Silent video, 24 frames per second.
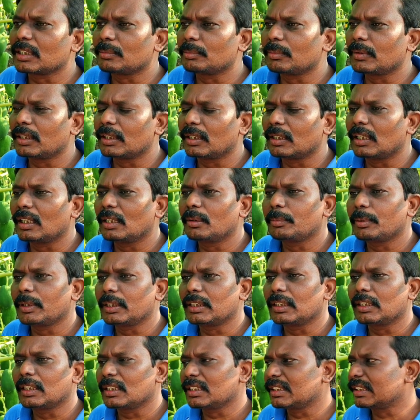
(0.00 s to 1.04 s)
செம்மன்லாம்
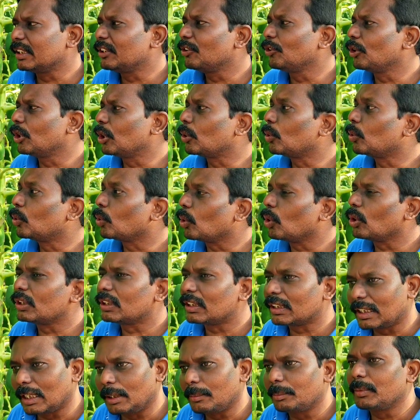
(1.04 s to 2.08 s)
பார்த்தீங்கன்னா செடியோட
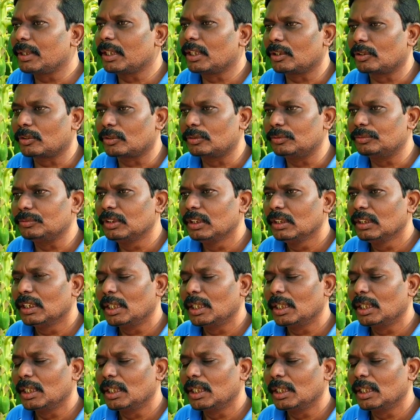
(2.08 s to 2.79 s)
க்ரோத் கம்மியாக இருக்கும்